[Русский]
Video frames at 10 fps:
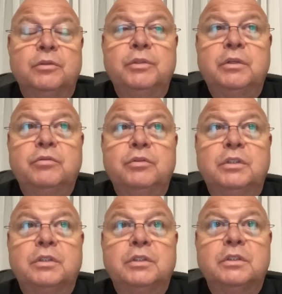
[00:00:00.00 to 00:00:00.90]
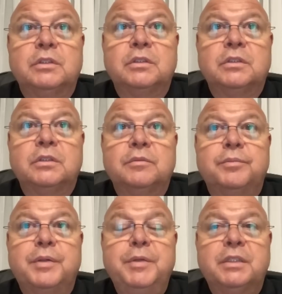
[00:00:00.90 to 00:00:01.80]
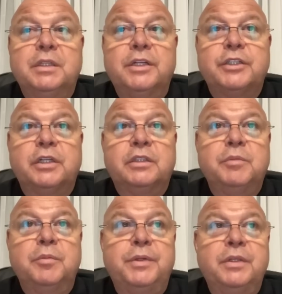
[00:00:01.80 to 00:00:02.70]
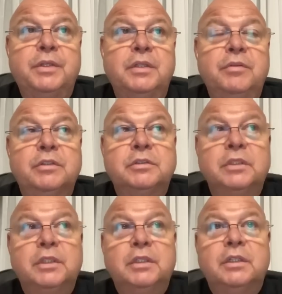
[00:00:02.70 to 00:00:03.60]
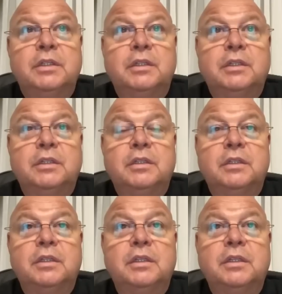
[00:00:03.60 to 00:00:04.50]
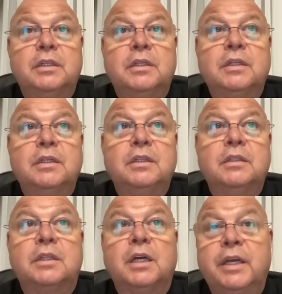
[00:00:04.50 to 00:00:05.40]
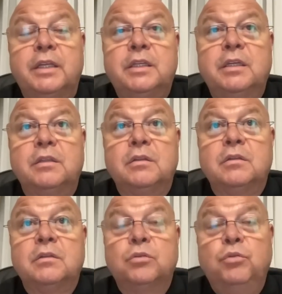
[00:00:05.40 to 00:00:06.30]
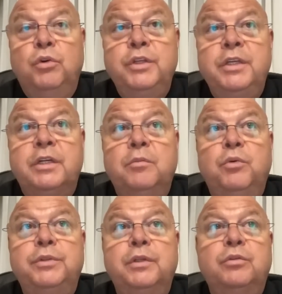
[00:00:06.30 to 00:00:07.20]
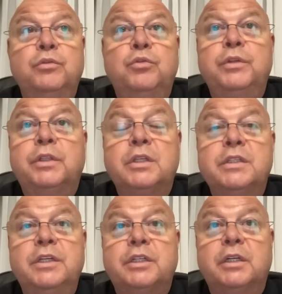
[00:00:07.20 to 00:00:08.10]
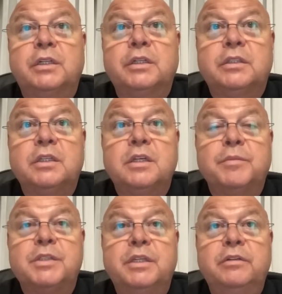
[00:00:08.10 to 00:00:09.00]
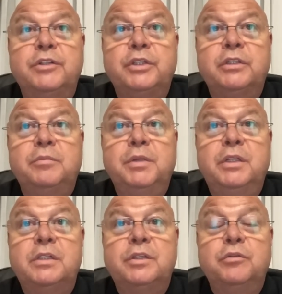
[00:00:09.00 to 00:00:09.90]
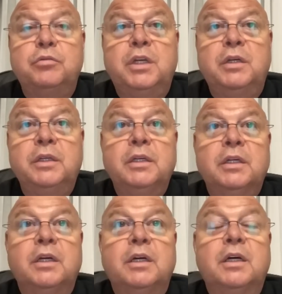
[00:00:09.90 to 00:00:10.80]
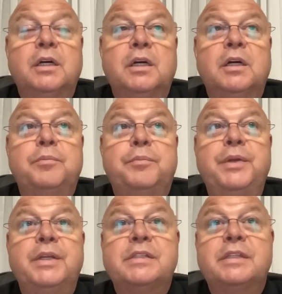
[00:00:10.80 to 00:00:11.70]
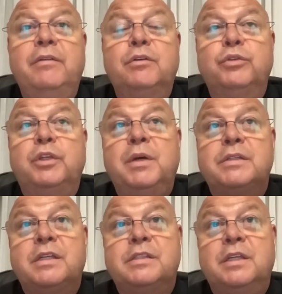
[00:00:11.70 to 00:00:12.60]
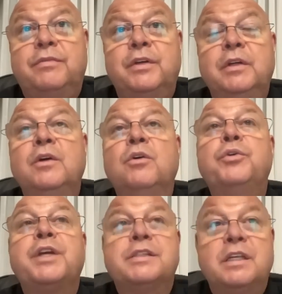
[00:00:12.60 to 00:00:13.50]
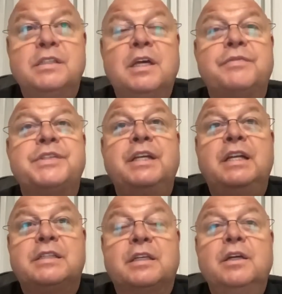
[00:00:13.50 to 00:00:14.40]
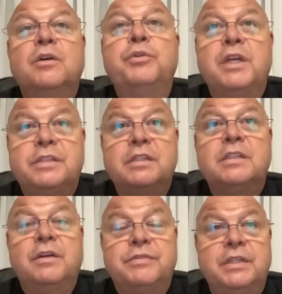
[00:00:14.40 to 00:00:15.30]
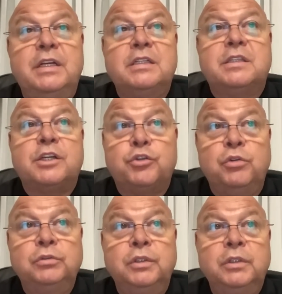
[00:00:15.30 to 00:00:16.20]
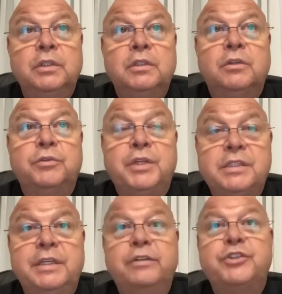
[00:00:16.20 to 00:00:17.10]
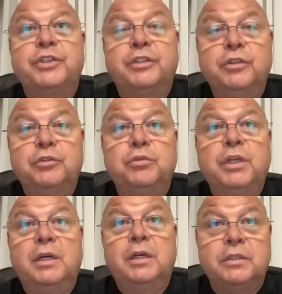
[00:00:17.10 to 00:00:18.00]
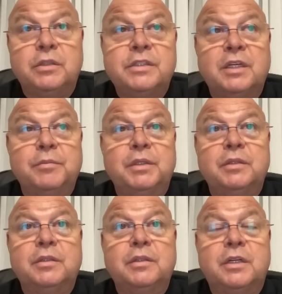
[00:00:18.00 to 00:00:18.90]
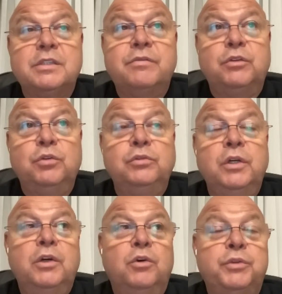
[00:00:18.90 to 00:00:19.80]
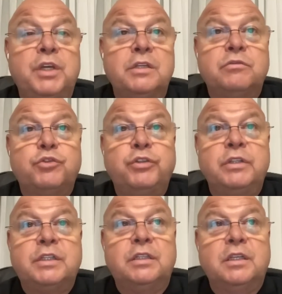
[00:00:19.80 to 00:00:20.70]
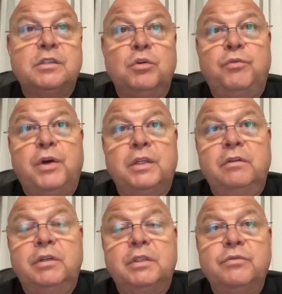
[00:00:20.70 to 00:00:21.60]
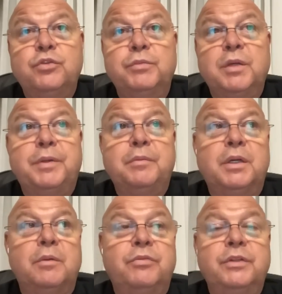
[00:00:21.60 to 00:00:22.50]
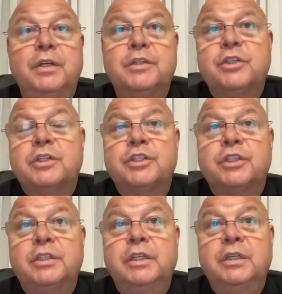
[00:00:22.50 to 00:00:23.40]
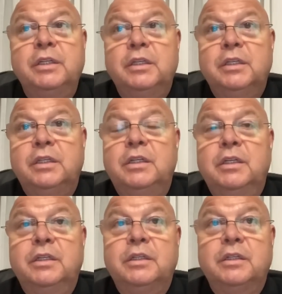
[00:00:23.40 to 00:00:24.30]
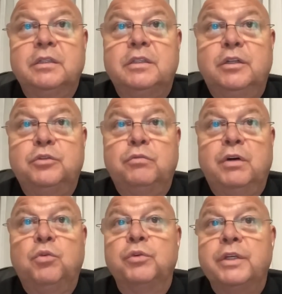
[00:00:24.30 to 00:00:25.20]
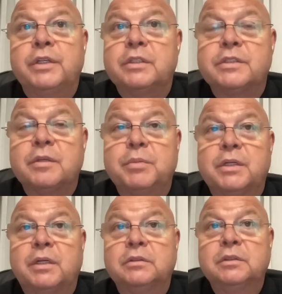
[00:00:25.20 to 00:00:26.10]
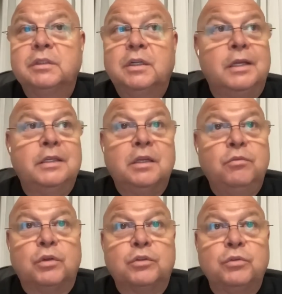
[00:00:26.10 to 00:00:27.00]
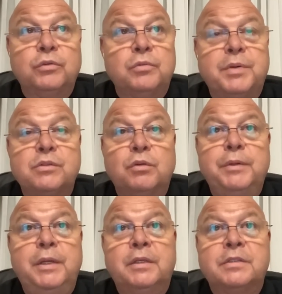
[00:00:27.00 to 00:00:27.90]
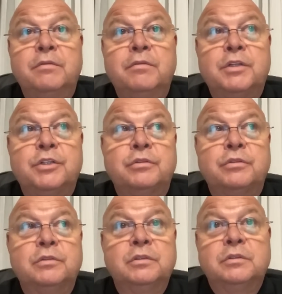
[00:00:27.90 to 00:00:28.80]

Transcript: ну, это вот э, примерно Нет, так ну, же, как ты бы не предъявил... Ну, туда просто не работает, Андрей Владимирович. Так, я тебе... Ну, он и не работает, он уходит. Это знаешь, как тот самый Нет, ну, стрелочник ну, тебя рельсы не ну, туда его, а, его, переставил, его у тебя сейчас, состав... Там. У тебя состав стрельц, У тебя состав стрельц сошел, у да. тебя стрелочник не туда этот самый развернул, у тебя случилась катастрофа, а ты в этом всем, например, обвиняешь РЖД или тех, кто вагоны эти собирал, а не того, кто преступление совершил.